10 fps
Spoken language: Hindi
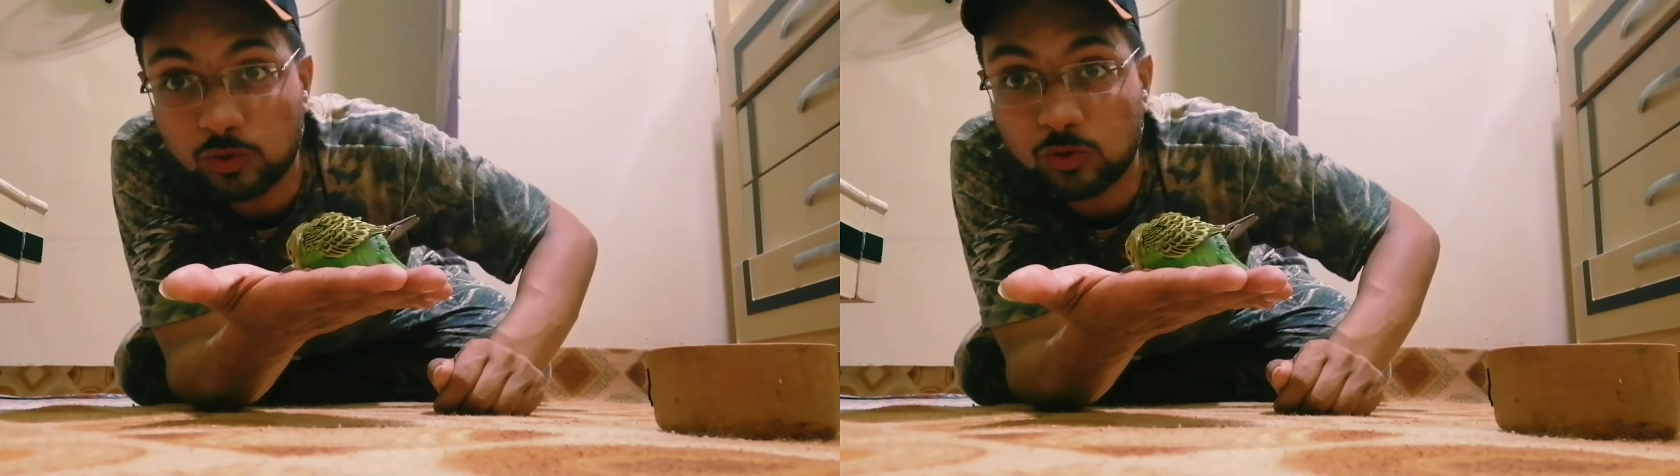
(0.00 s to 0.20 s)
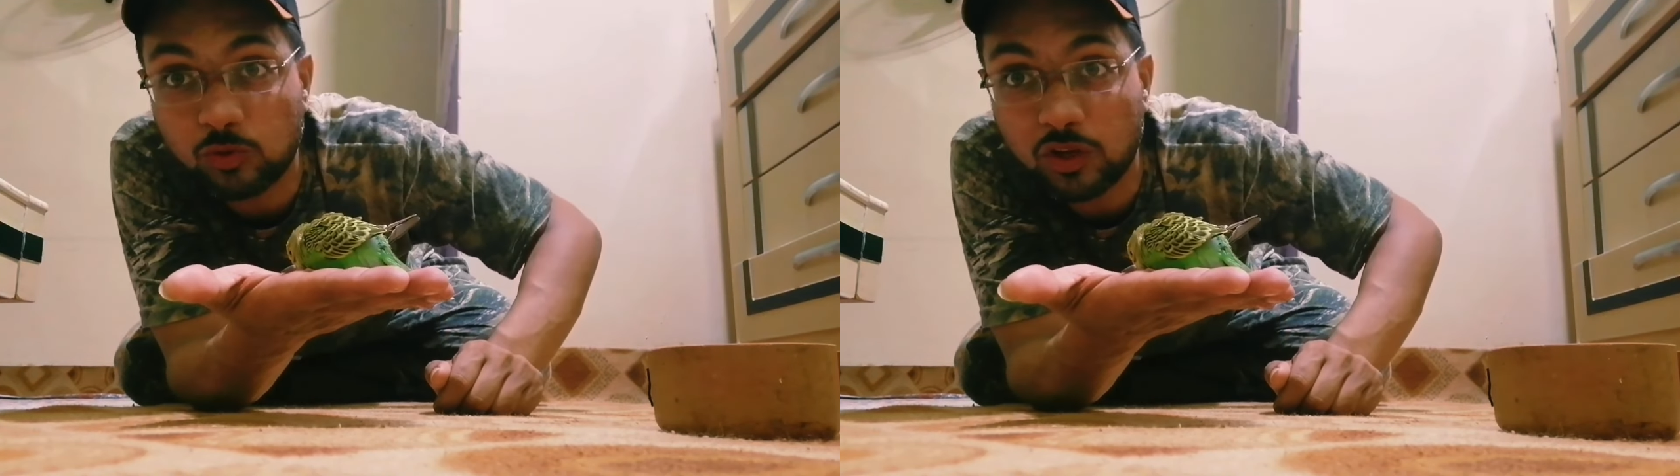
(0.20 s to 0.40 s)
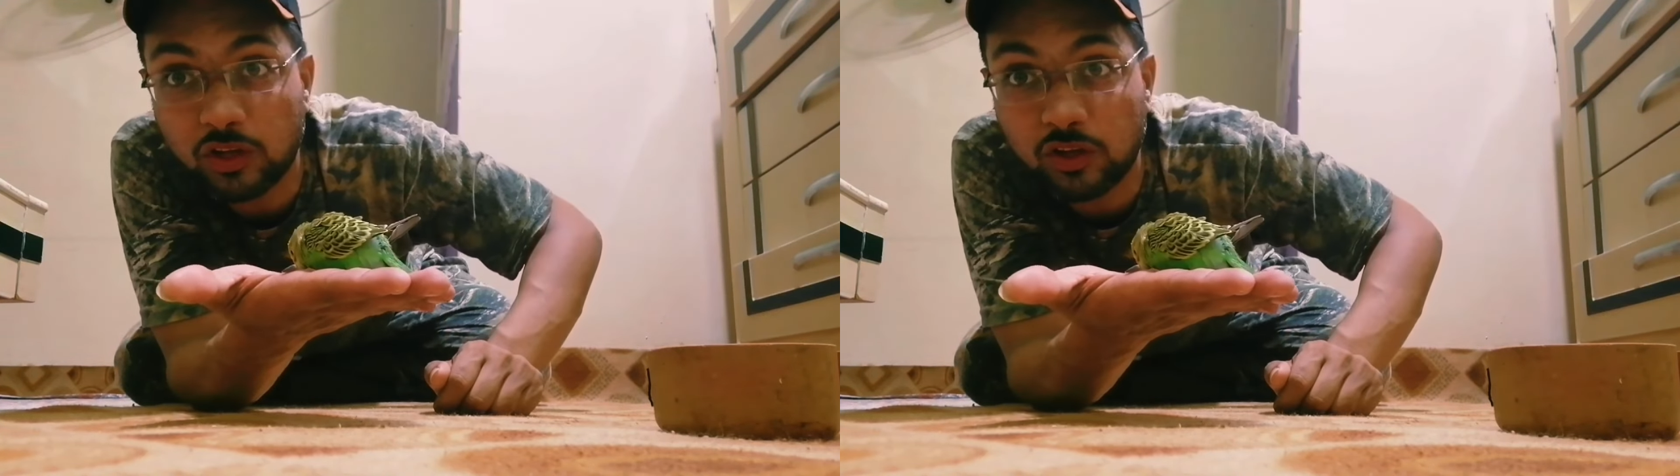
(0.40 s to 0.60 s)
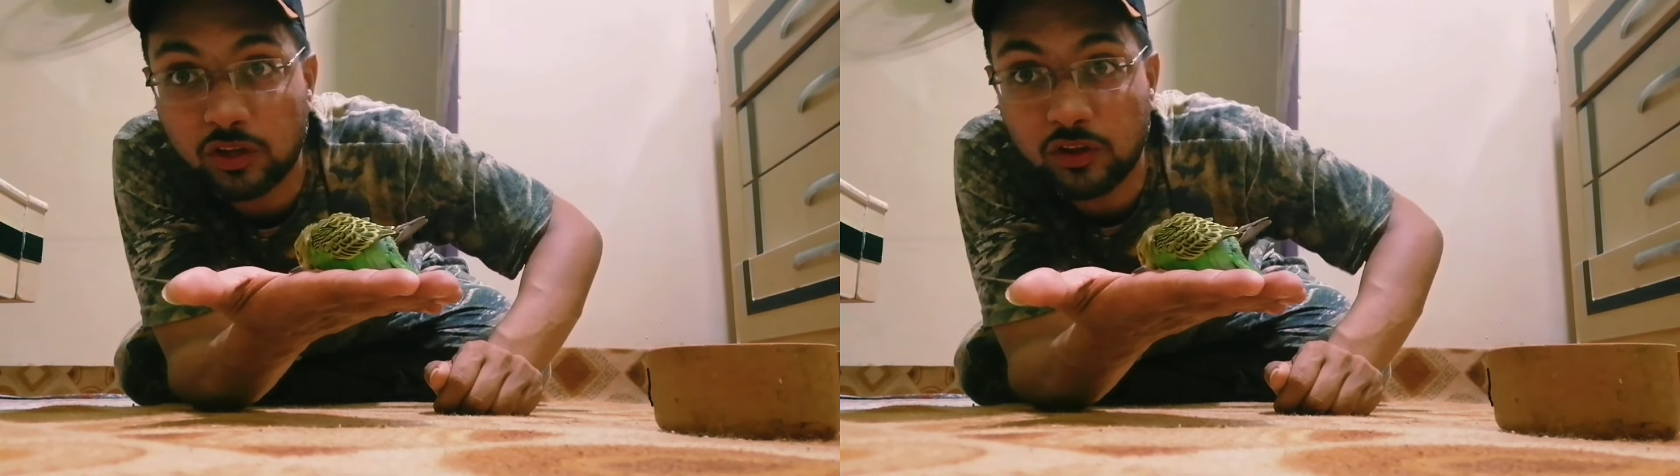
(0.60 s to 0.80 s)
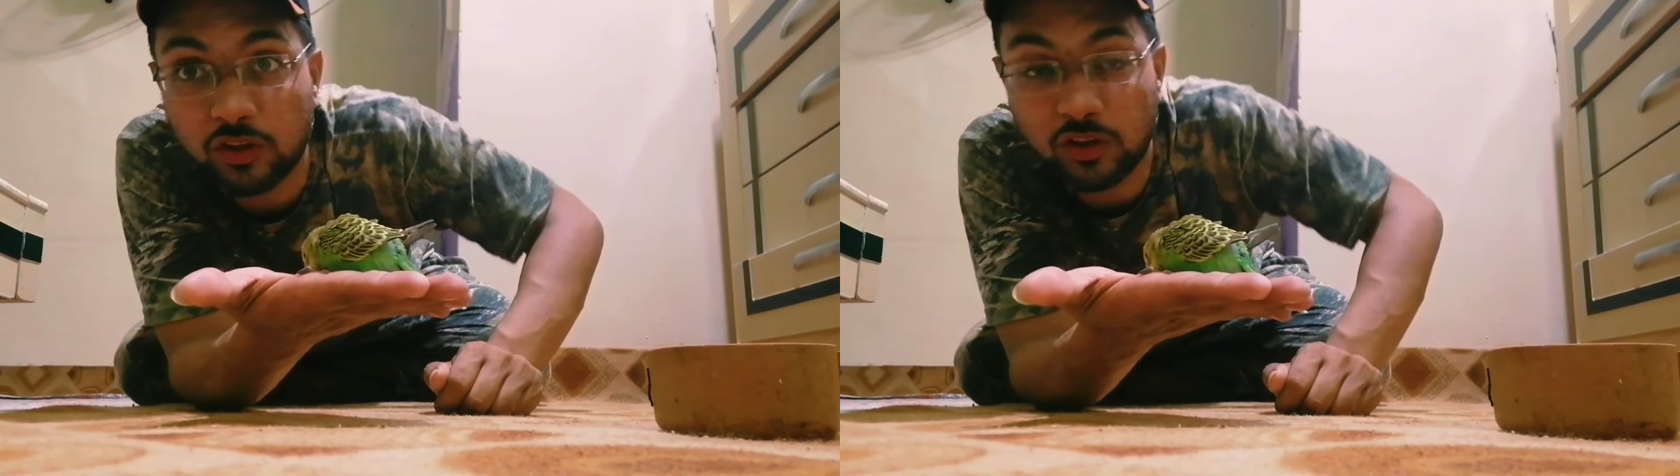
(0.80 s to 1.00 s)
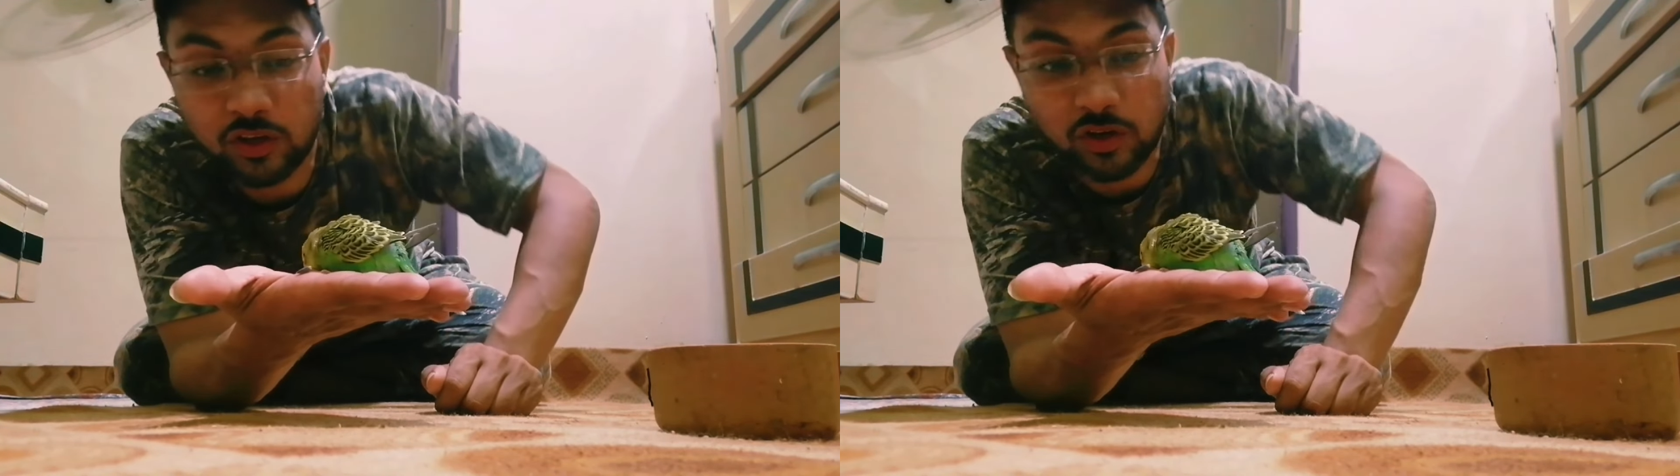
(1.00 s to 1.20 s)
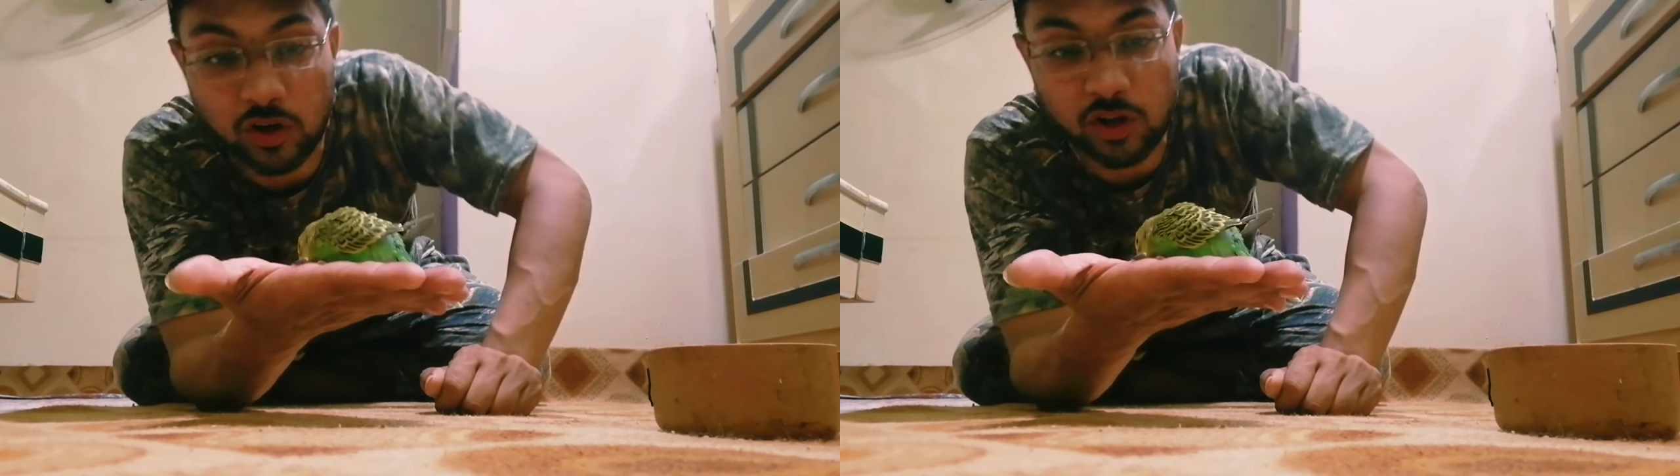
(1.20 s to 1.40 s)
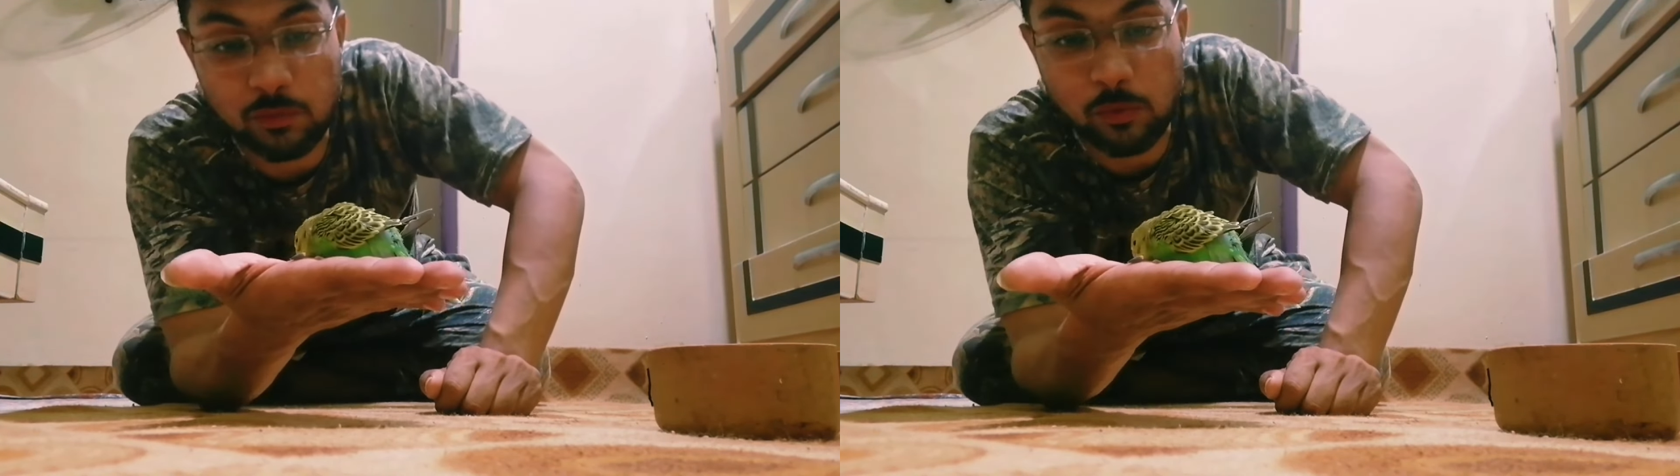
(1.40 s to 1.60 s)
दोस्तों देखे देखे देखे देखे
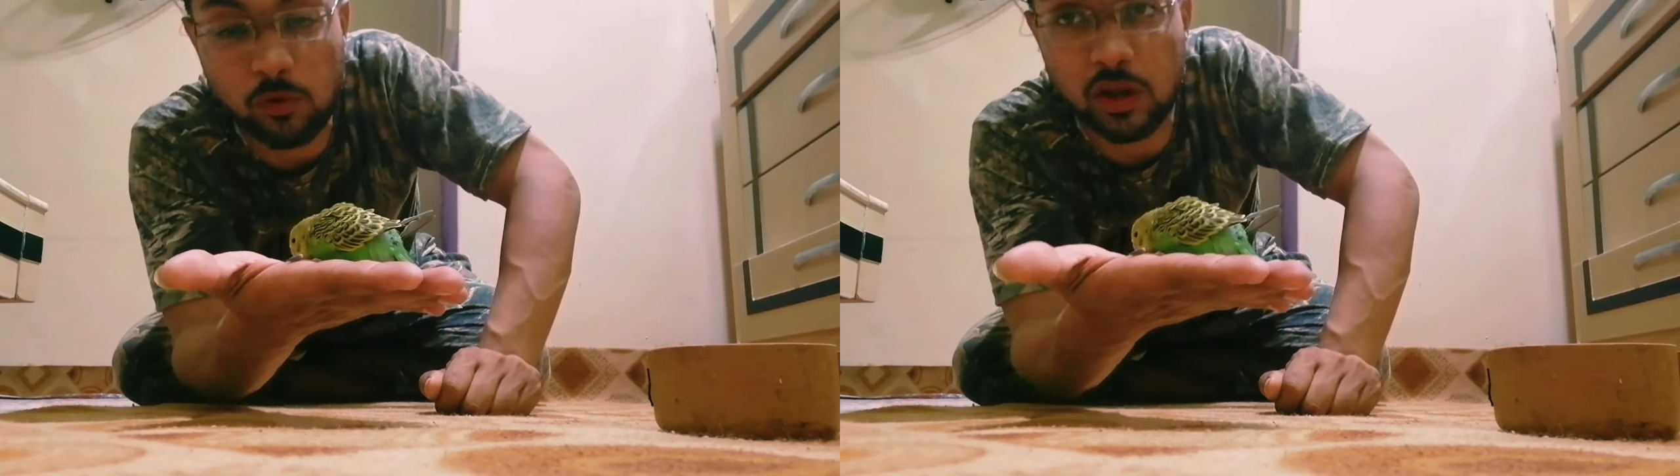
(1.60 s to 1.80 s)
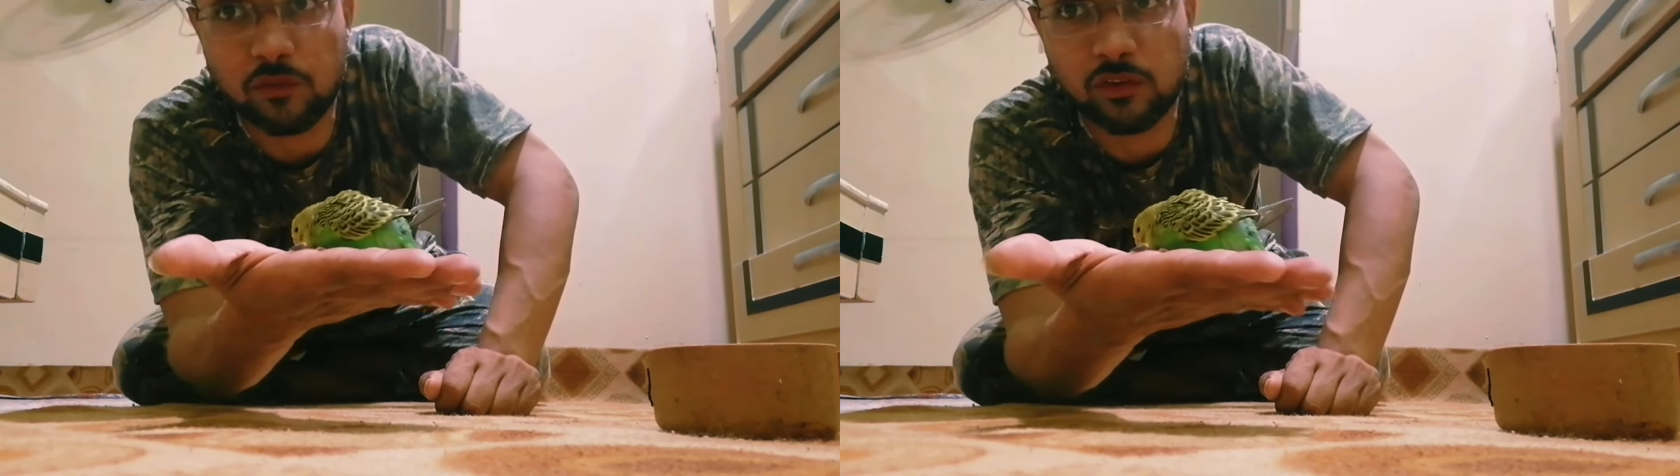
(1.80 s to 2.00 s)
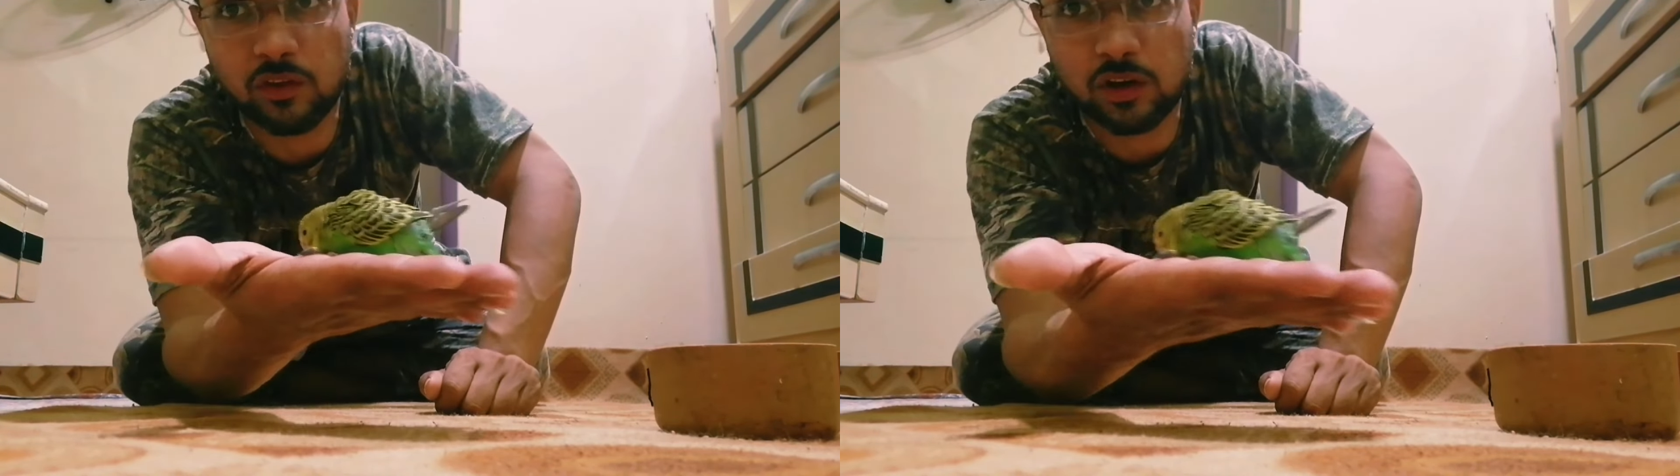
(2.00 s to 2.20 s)
खा रहा है मैं आपको करीब से